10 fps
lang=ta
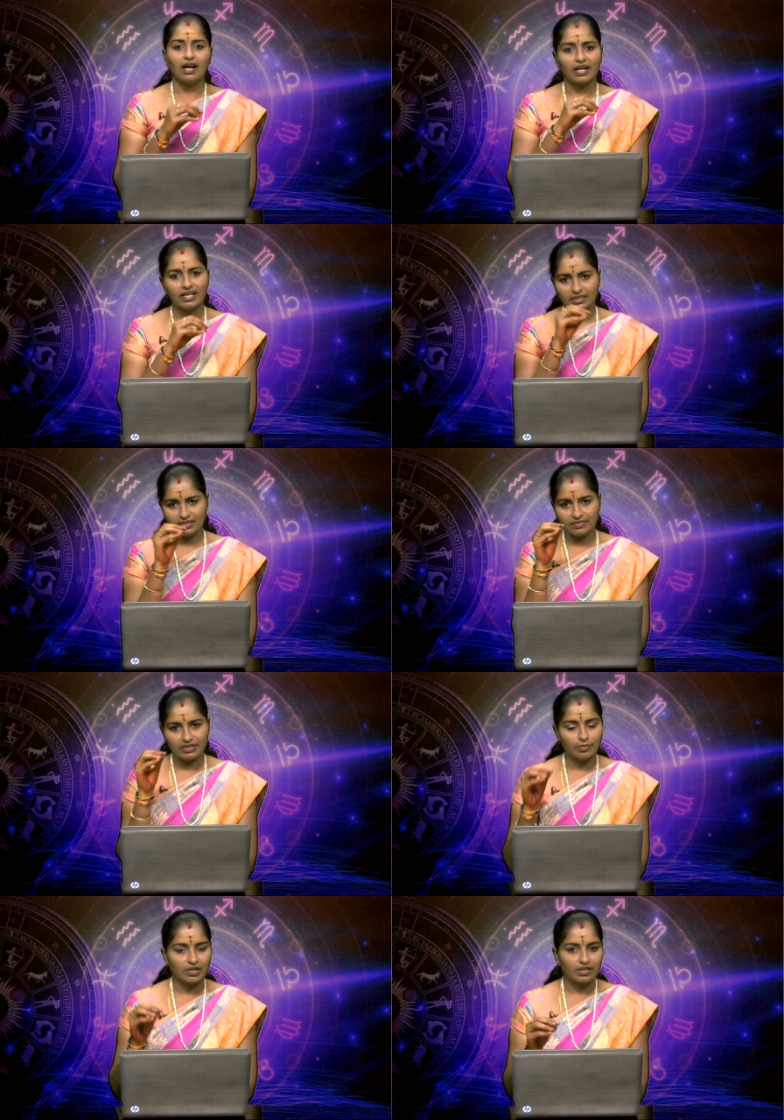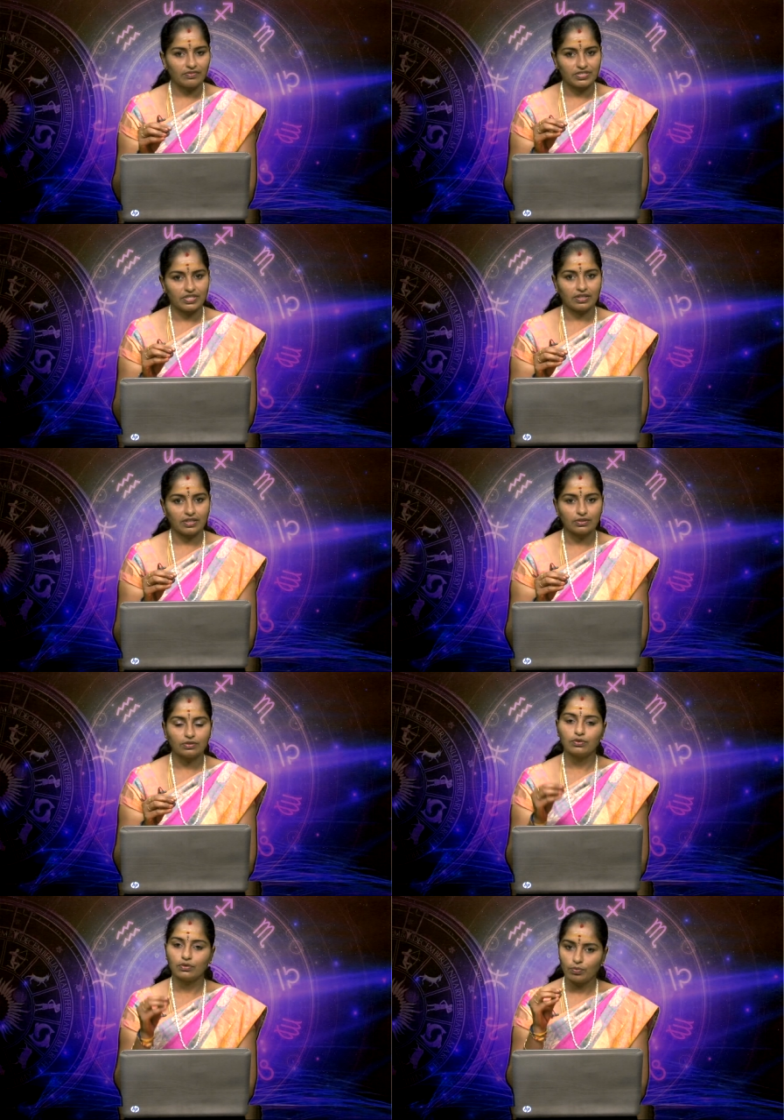அனைத்து விதமான
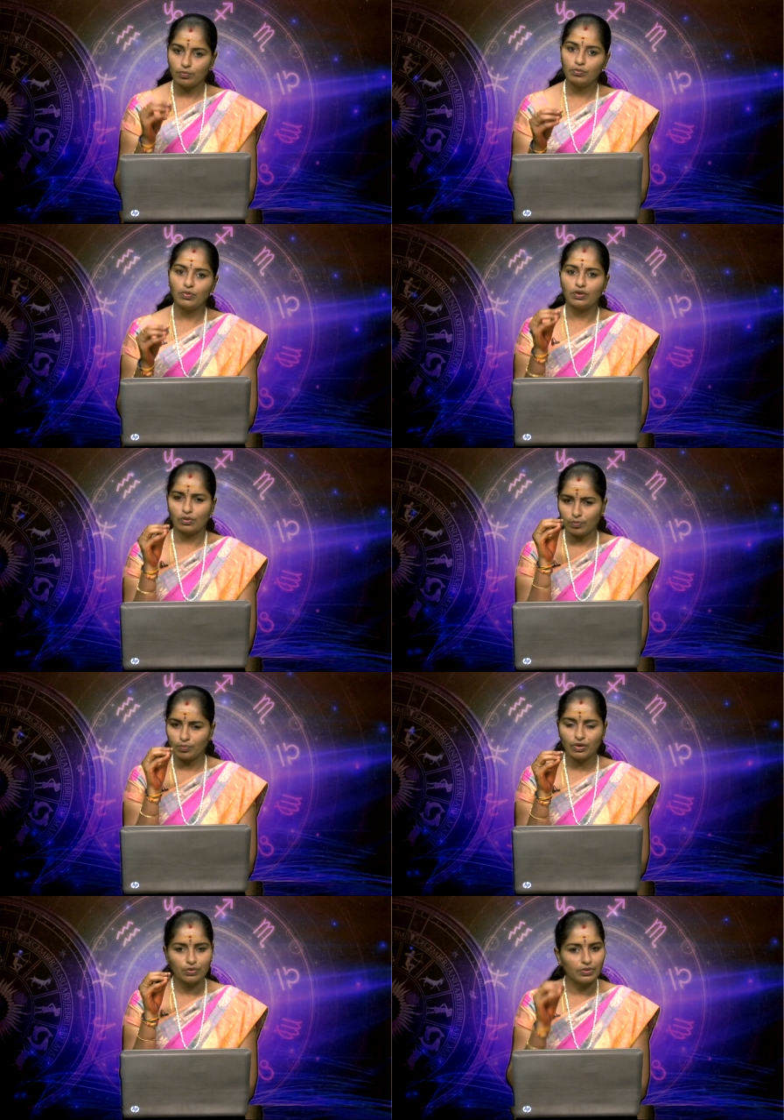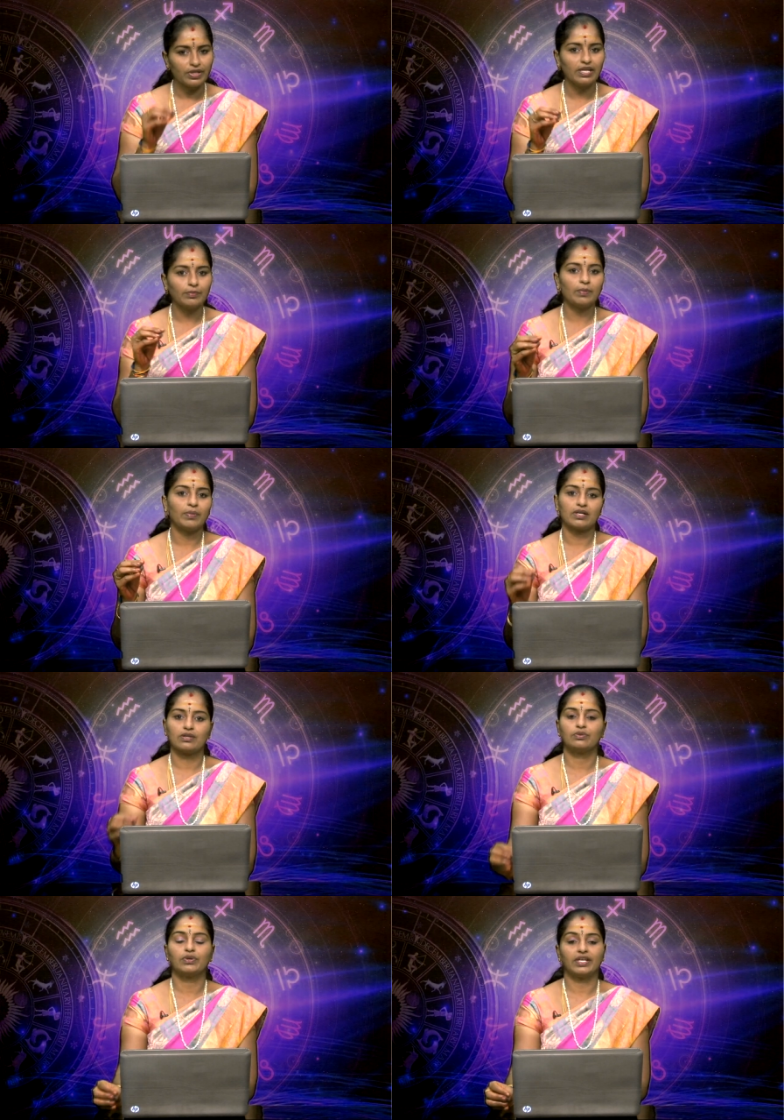விஷயங்களுக்கும் ரொம்ப ரொம்ப நுண்ணியமாக
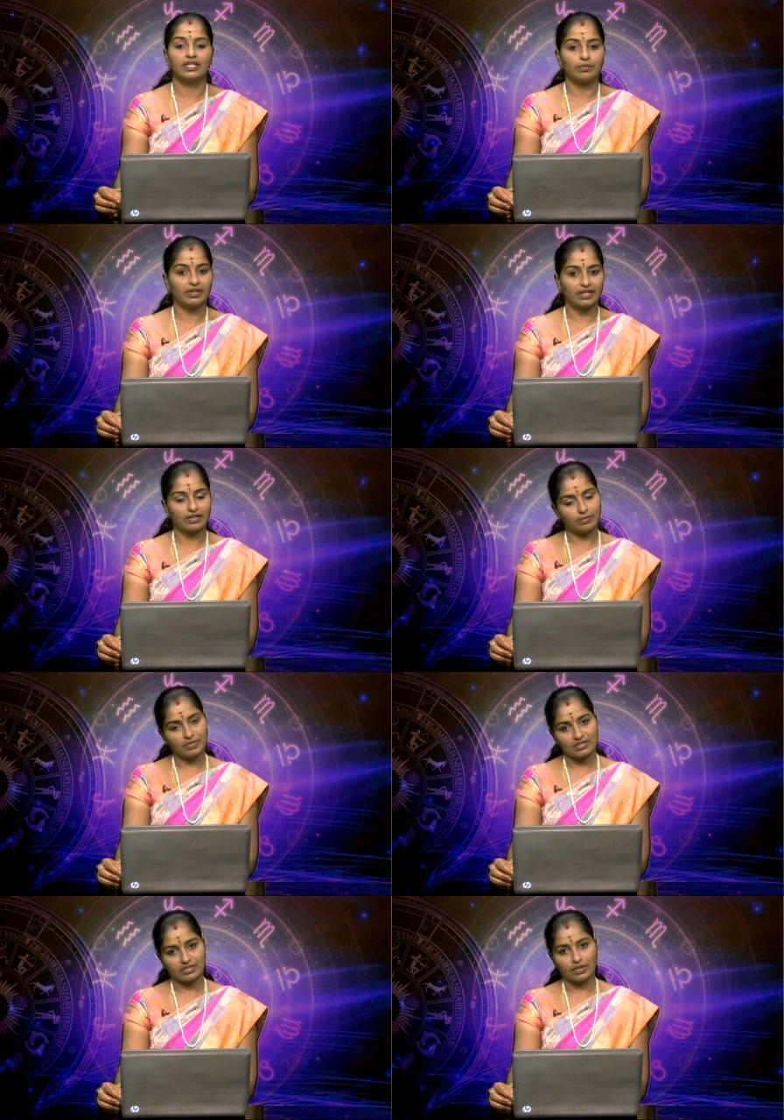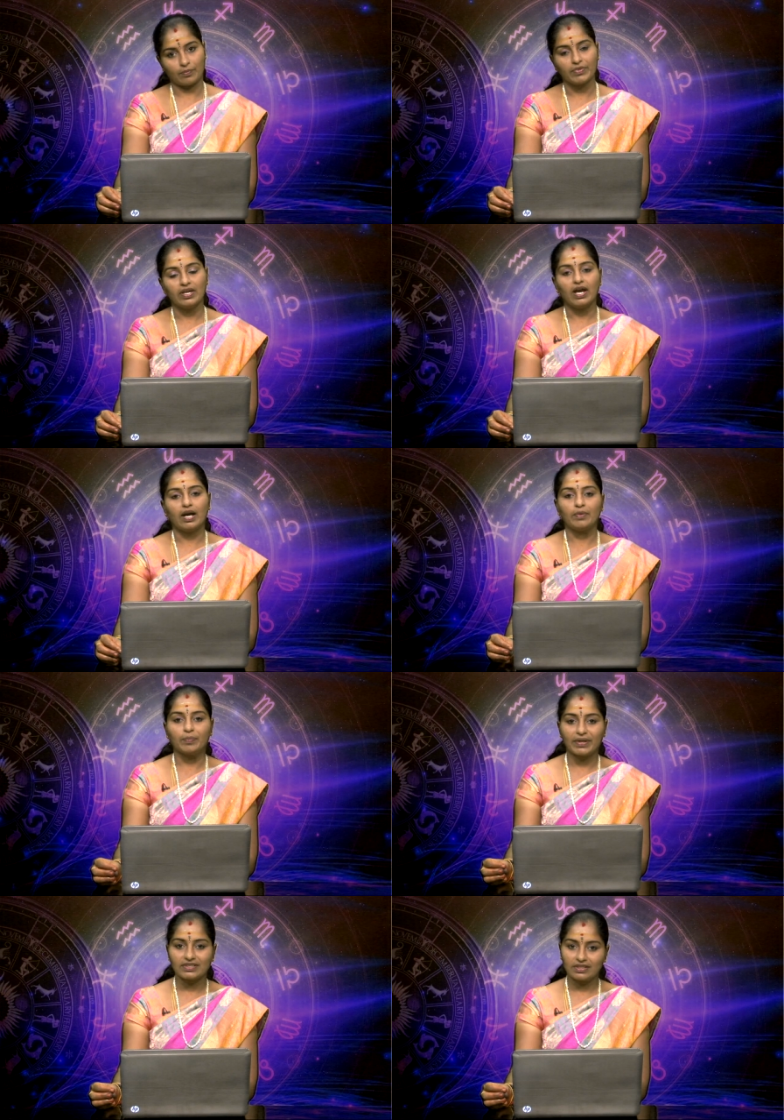பார்க்கக்கூடியது அப்படின்றது பிரசன்னம் அப்போ
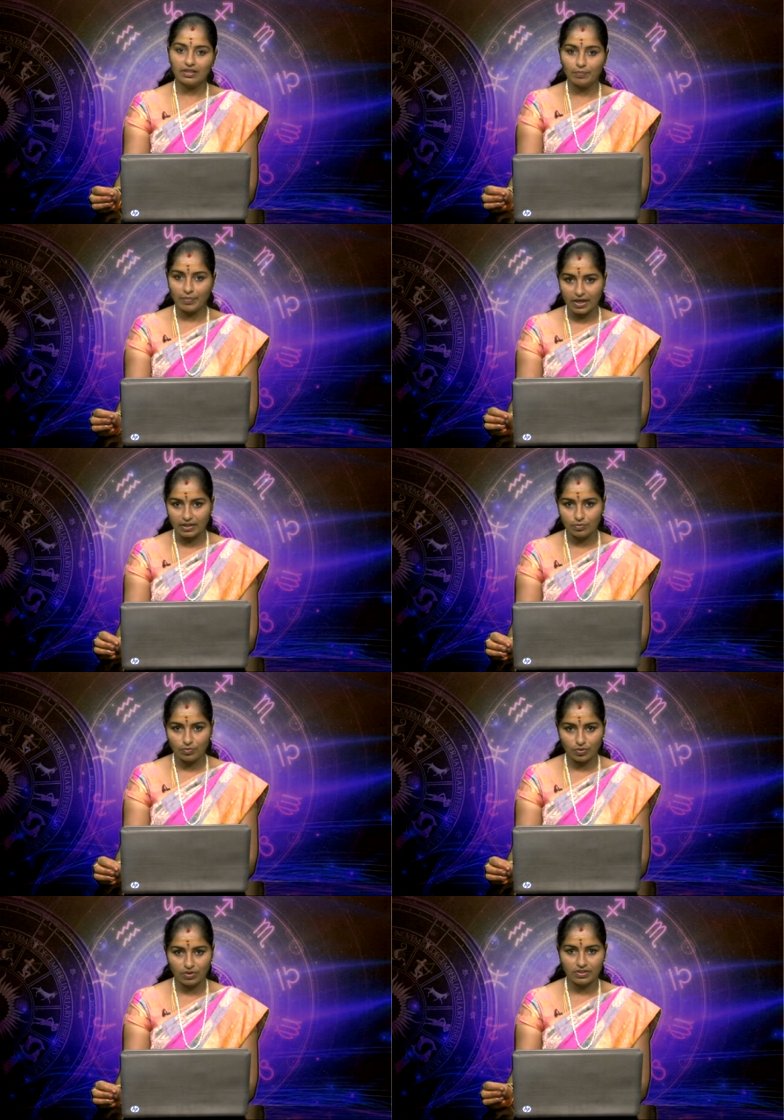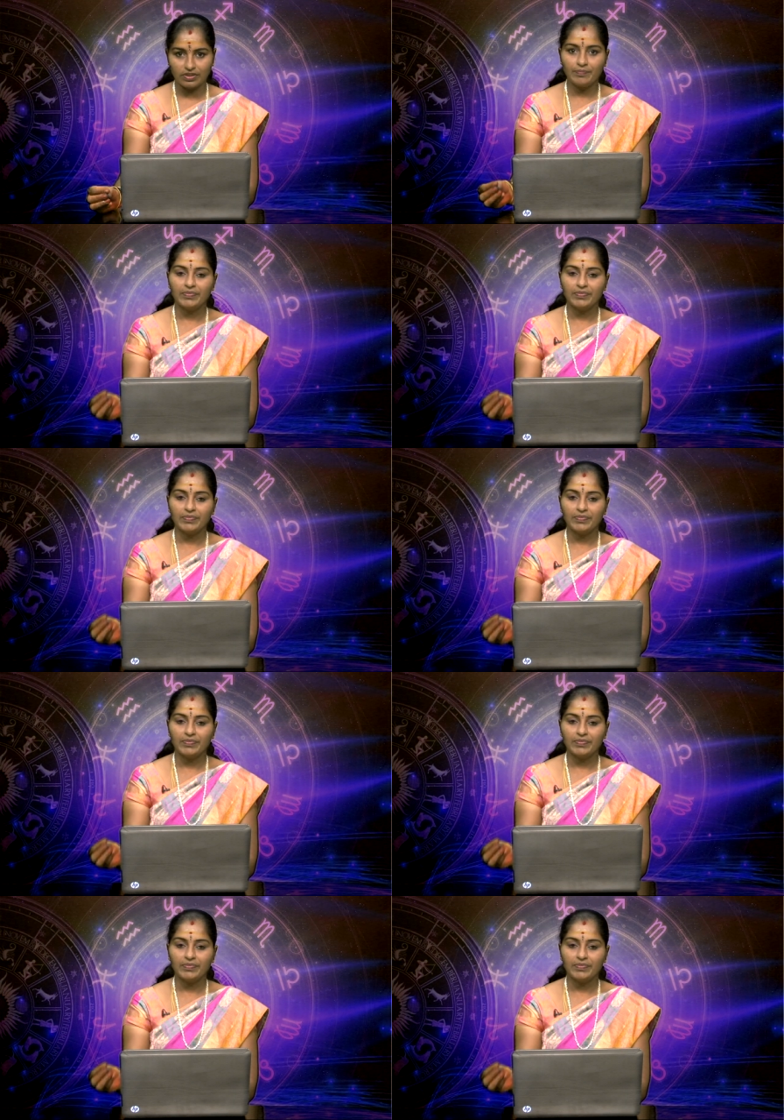பிரசன்னம் பார்க்கும் பொழுது